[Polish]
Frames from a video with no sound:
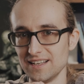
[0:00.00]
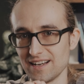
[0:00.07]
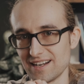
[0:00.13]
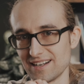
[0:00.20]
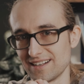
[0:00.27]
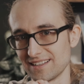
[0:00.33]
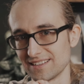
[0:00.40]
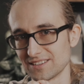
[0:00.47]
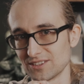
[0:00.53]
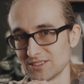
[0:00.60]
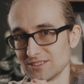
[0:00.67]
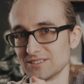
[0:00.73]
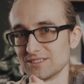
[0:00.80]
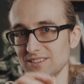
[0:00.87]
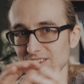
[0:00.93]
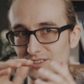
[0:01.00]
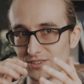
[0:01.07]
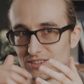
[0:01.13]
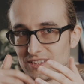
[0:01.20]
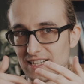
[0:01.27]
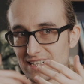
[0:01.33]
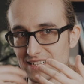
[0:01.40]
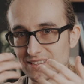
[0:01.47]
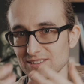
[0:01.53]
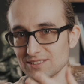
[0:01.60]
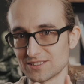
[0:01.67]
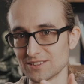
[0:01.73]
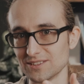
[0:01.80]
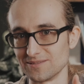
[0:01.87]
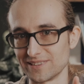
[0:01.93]
A to już jak
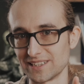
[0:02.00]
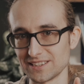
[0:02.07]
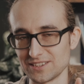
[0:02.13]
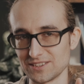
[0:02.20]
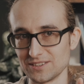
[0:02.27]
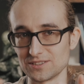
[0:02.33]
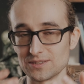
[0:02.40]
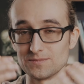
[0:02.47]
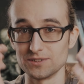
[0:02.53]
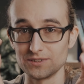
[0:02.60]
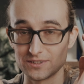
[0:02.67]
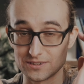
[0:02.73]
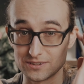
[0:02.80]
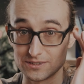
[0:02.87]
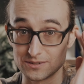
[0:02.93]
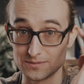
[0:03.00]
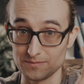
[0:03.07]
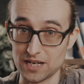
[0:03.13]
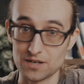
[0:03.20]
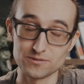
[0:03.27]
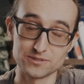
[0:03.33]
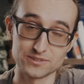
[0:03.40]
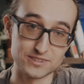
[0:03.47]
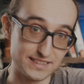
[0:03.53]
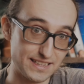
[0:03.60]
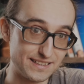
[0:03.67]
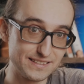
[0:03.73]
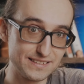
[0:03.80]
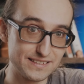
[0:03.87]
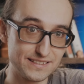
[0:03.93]
losować, żeby to miało
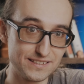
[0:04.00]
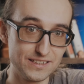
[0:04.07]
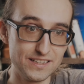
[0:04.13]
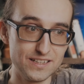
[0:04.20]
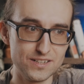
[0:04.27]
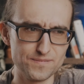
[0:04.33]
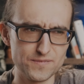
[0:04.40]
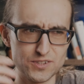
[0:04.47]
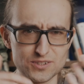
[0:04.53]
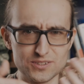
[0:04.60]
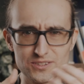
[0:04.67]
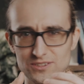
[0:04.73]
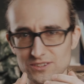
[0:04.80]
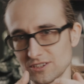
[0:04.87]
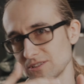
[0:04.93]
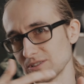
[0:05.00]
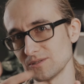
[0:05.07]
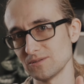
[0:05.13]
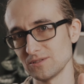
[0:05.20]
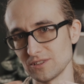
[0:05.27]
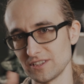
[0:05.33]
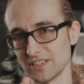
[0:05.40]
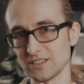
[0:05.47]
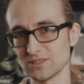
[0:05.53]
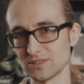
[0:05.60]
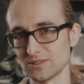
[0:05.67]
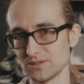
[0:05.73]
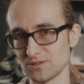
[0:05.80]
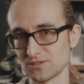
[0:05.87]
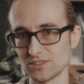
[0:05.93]
sens, to są do
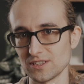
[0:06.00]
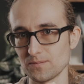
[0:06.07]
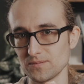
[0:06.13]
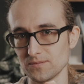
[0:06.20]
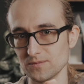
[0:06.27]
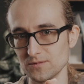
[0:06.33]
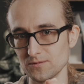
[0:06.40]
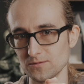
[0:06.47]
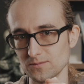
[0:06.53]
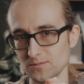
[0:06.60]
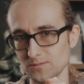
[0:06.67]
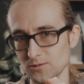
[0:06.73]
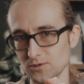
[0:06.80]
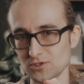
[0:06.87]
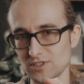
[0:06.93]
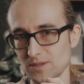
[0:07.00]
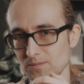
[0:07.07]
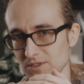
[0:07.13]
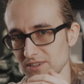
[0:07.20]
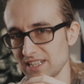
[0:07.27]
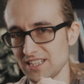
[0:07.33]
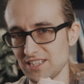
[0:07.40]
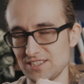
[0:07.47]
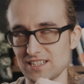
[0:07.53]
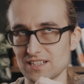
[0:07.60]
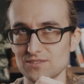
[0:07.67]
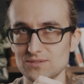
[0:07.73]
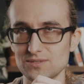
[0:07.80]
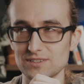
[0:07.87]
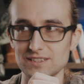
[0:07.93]
tego różne, różne podejścia,
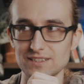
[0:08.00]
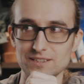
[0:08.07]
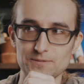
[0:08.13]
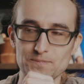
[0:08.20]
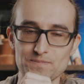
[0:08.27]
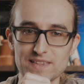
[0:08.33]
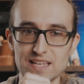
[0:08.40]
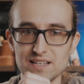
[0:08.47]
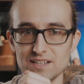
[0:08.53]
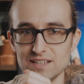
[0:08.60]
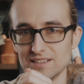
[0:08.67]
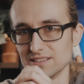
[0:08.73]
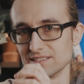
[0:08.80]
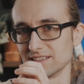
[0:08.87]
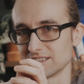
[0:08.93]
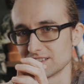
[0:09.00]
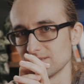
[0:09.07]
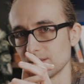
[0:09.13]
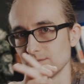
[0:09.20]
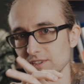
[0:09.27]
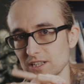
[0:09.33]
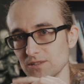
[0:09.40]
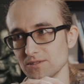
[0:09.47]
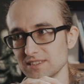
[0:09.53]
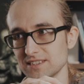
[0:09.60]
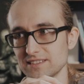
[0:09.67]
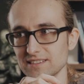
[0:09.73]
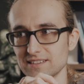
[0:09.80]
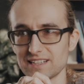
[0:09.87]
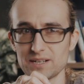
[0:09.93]
które nazywamy
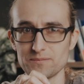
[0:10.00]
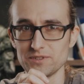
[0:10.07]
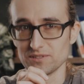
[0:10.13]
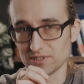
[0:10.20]
heurystykami.